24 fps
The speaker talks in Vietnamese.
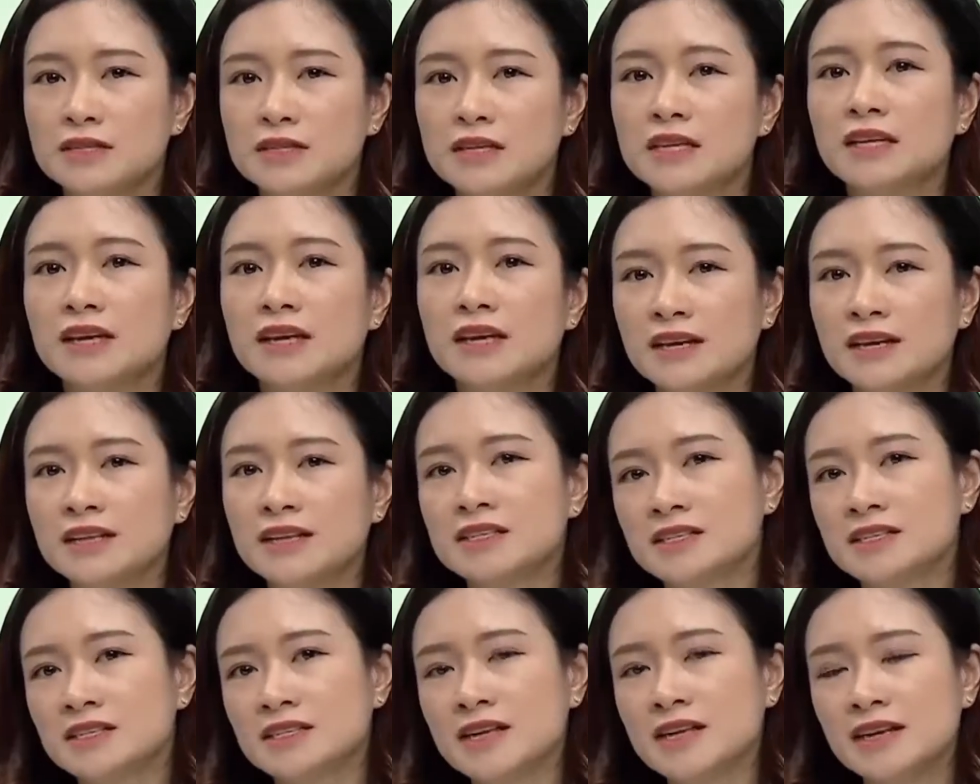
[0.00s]
nhìn thấy những
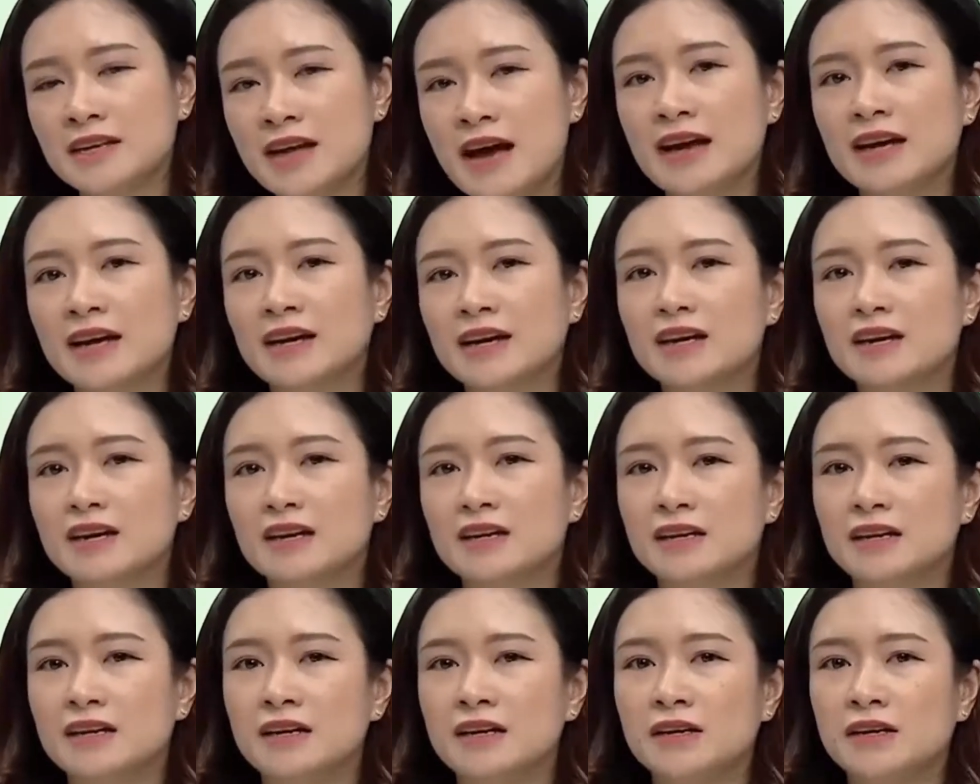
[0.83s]
cái chính sách này
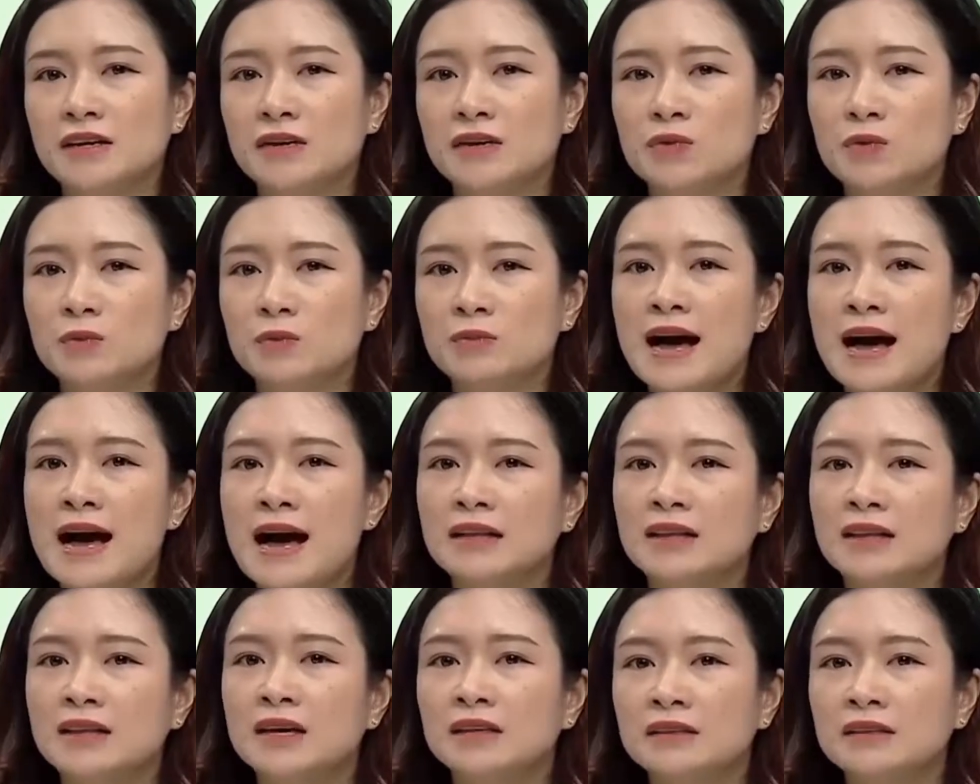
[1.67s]
thì cũng
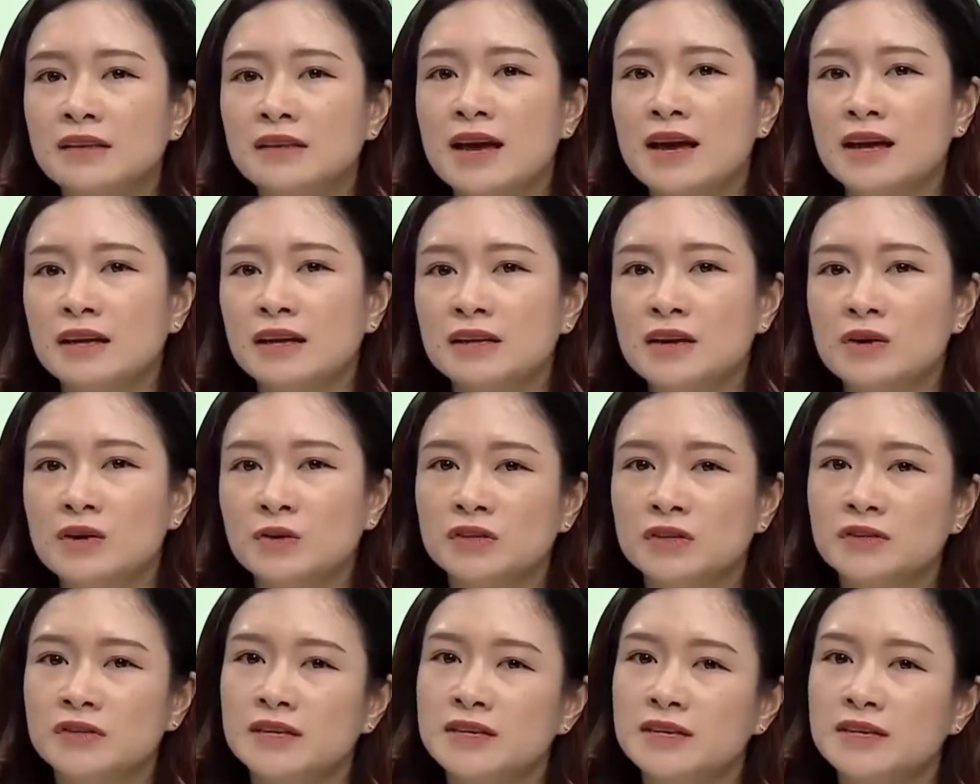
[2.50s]
đã tính đến
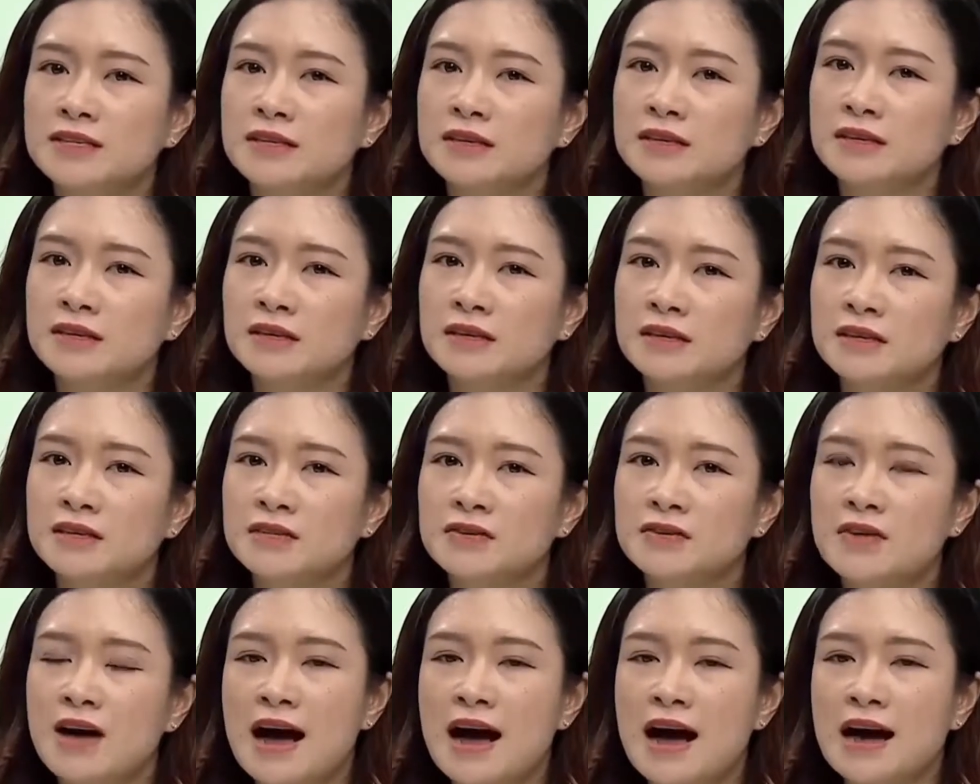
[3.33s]
đầu tư những cái, những cái
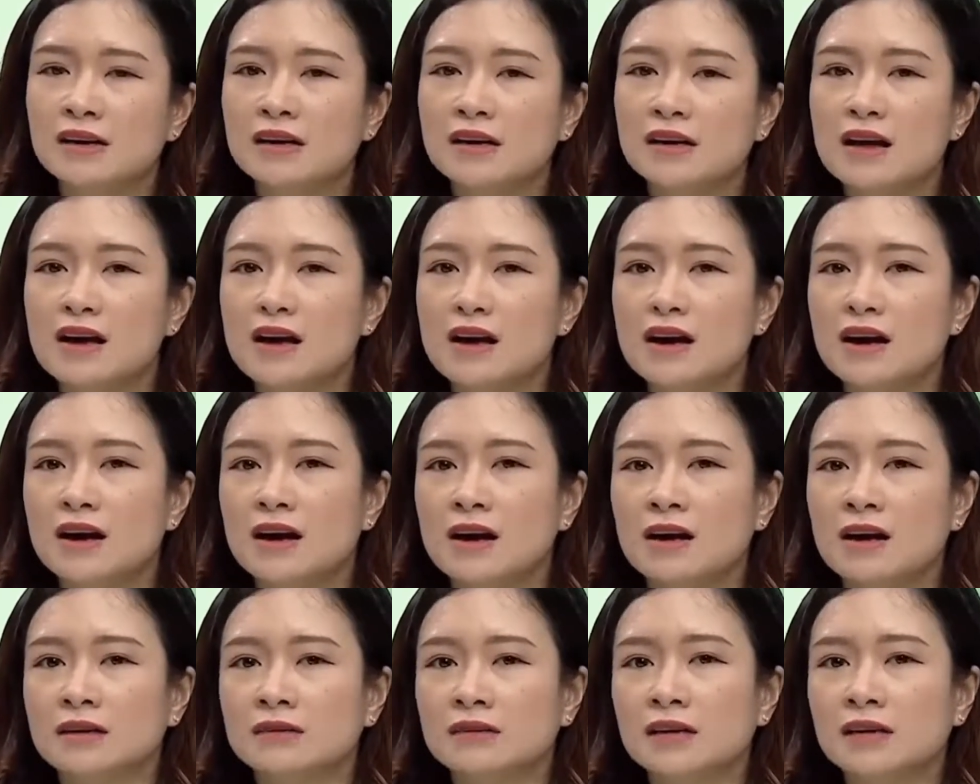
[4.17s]
dự án
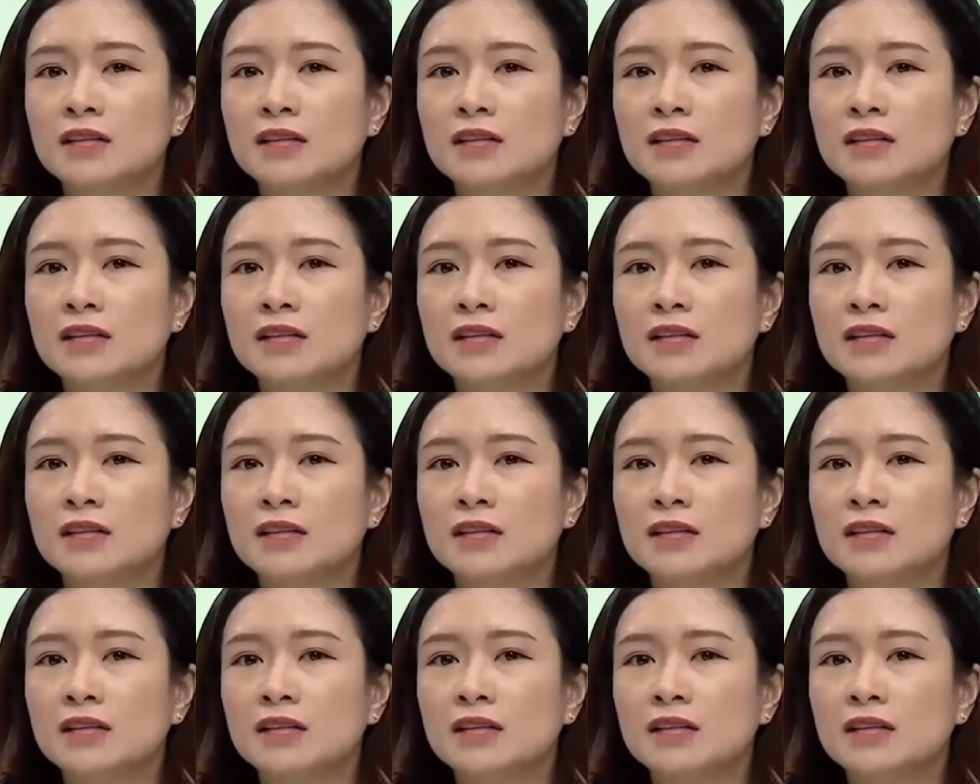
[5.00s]
uh,